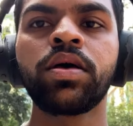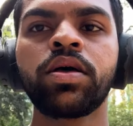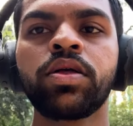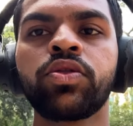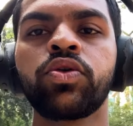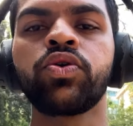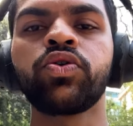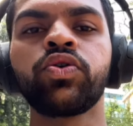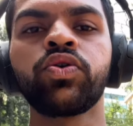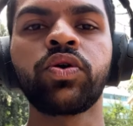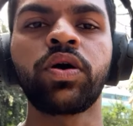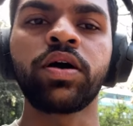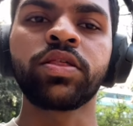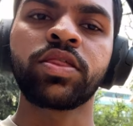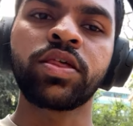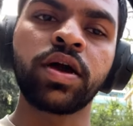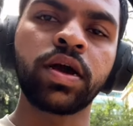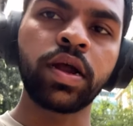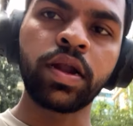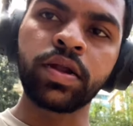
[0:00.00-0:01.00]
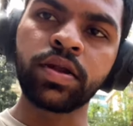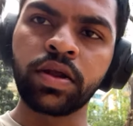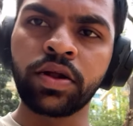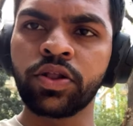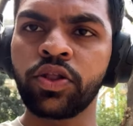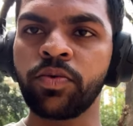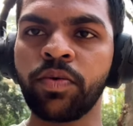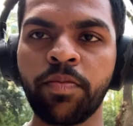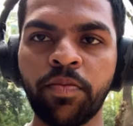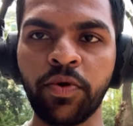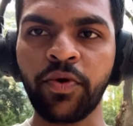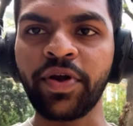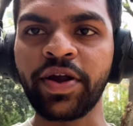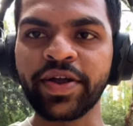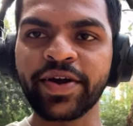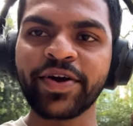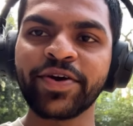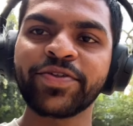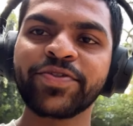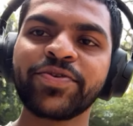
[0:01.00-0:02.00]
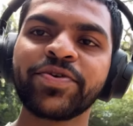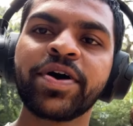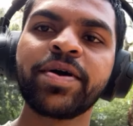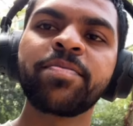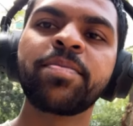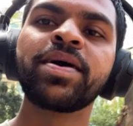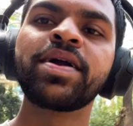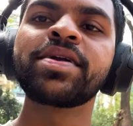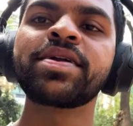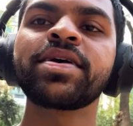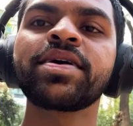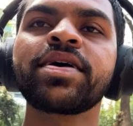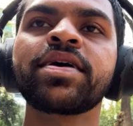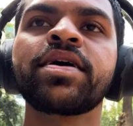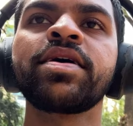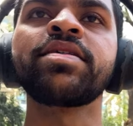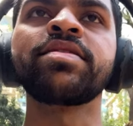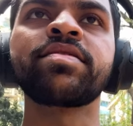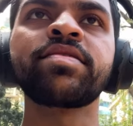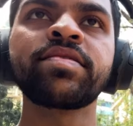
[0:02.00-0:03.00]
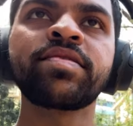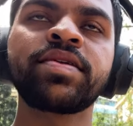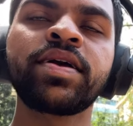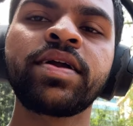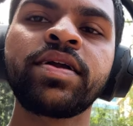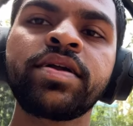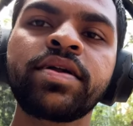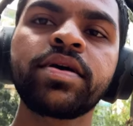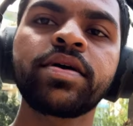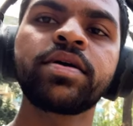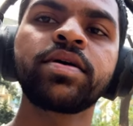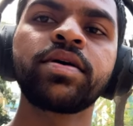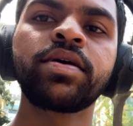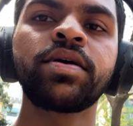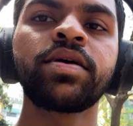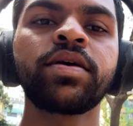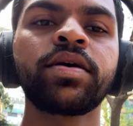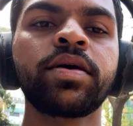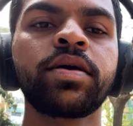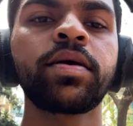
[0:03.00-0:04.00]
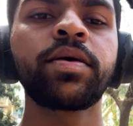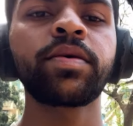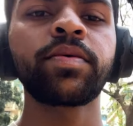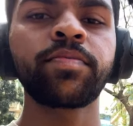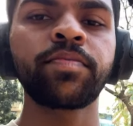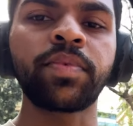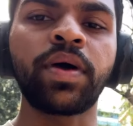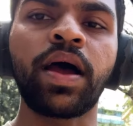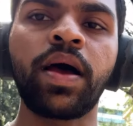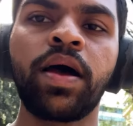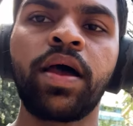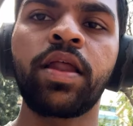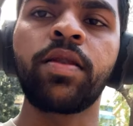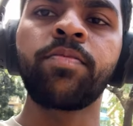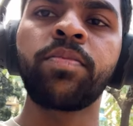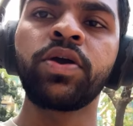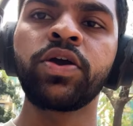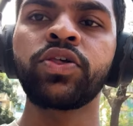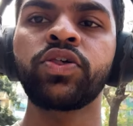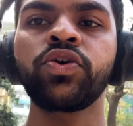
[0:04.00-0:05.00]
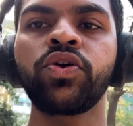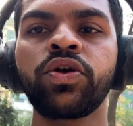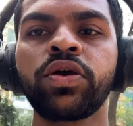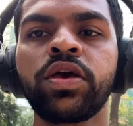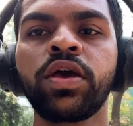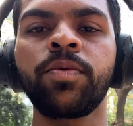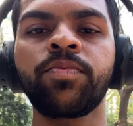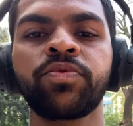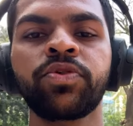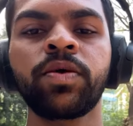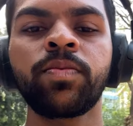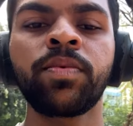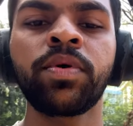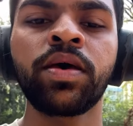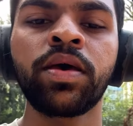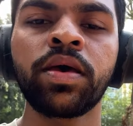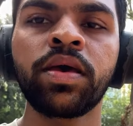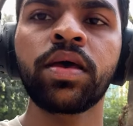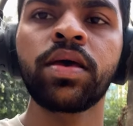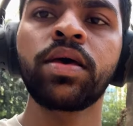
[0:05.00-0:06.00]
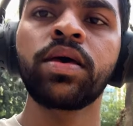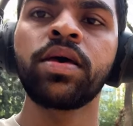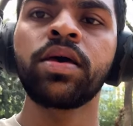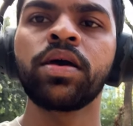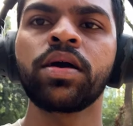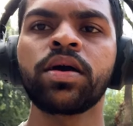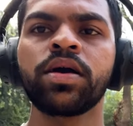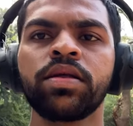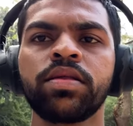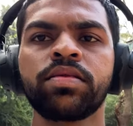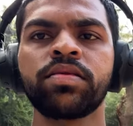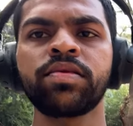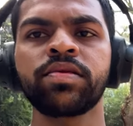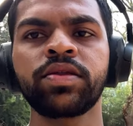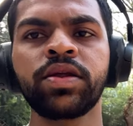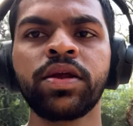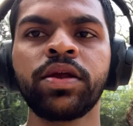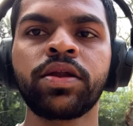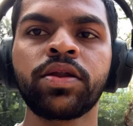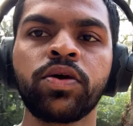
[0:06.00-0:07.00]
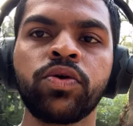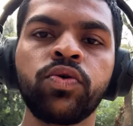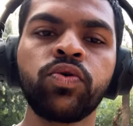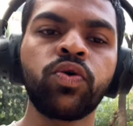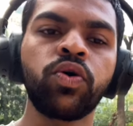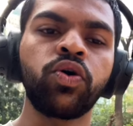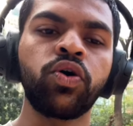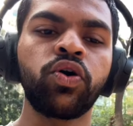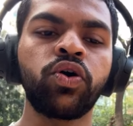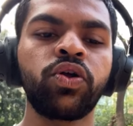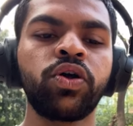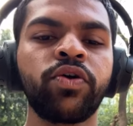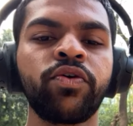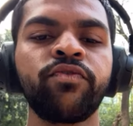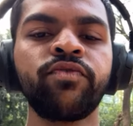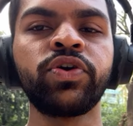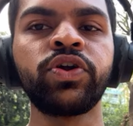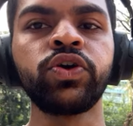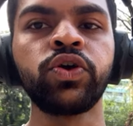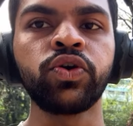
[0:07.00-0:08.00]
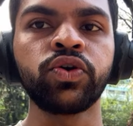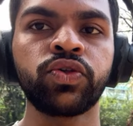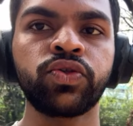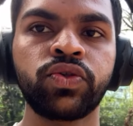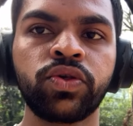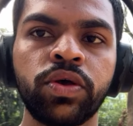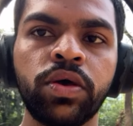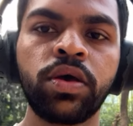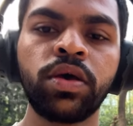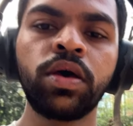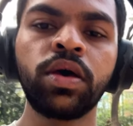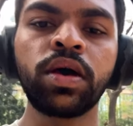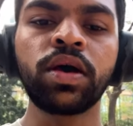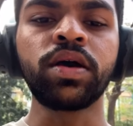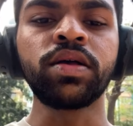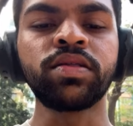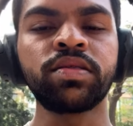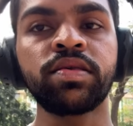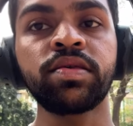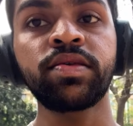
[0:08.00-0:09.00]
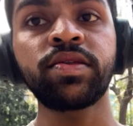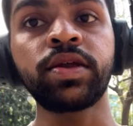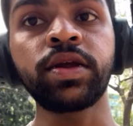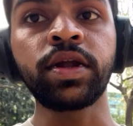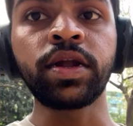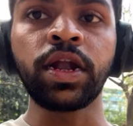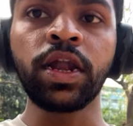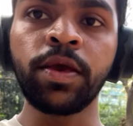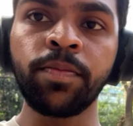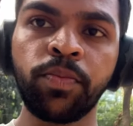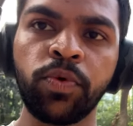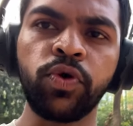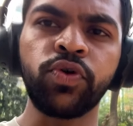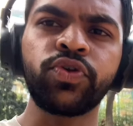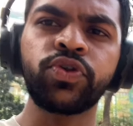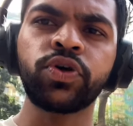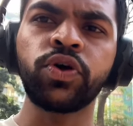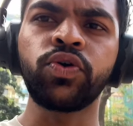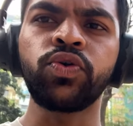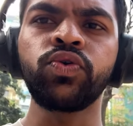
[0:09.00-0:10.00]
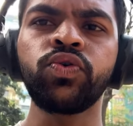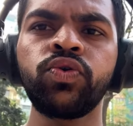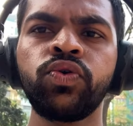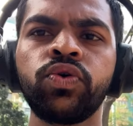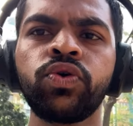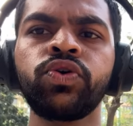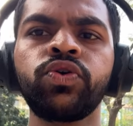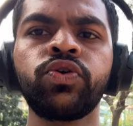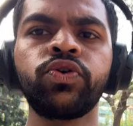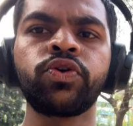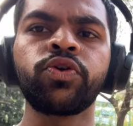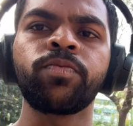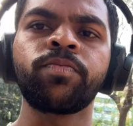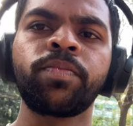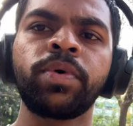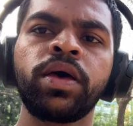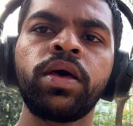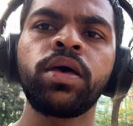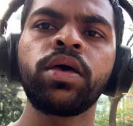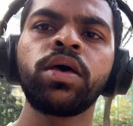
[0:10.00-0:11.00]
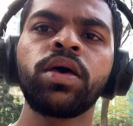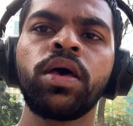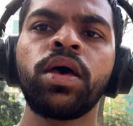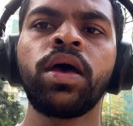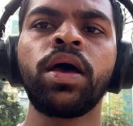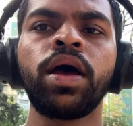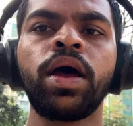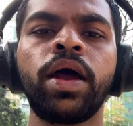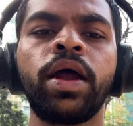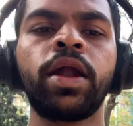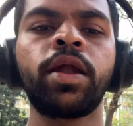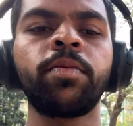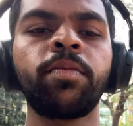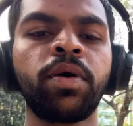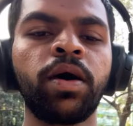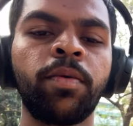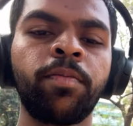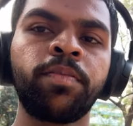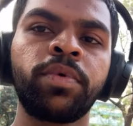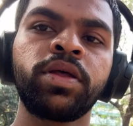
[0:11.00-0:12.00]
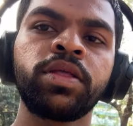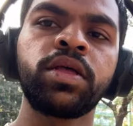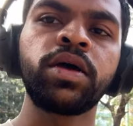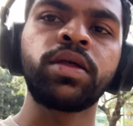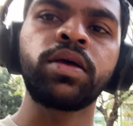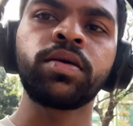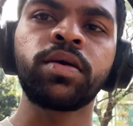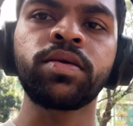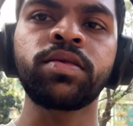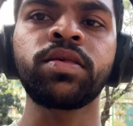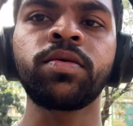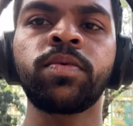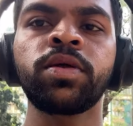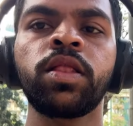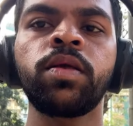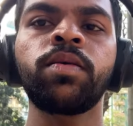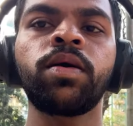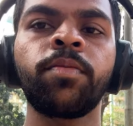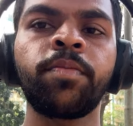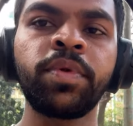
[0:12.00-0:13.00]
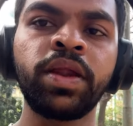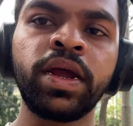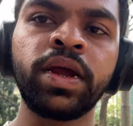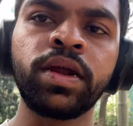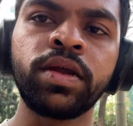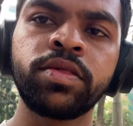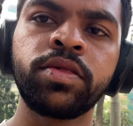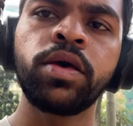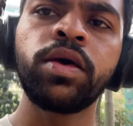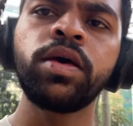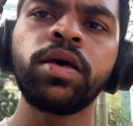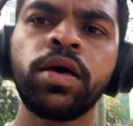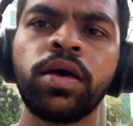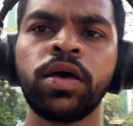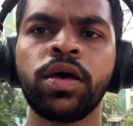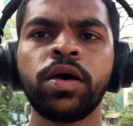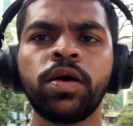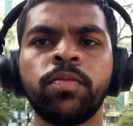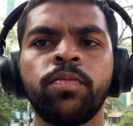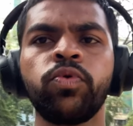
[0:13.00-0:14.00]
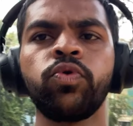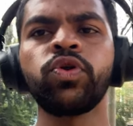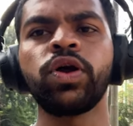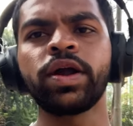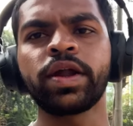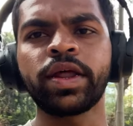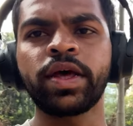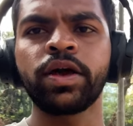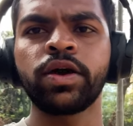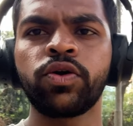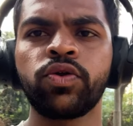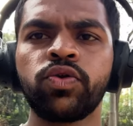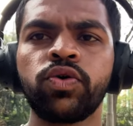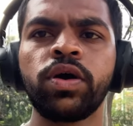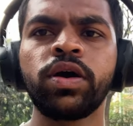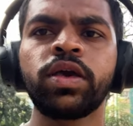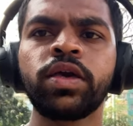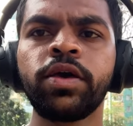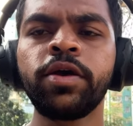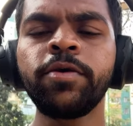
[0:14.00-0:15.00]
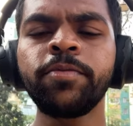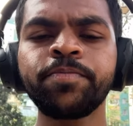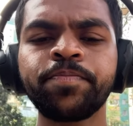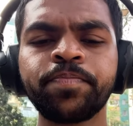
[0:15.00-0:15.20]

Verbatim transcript: तो अच्छा कंटेंट तो मैं प्रोवाइड कर दूँगा बट कंसिस्टेंट आई एल मेक श्योर कि अब से मैं कंसिस्टेंट रहूँ और वीडियोस कंसिस्टेंटली पोस्ट करूँ यूट्यूब पे एंड मैं अपने तरीके से मतलब अपने एंड से पूरा ट्राई करूँगा कि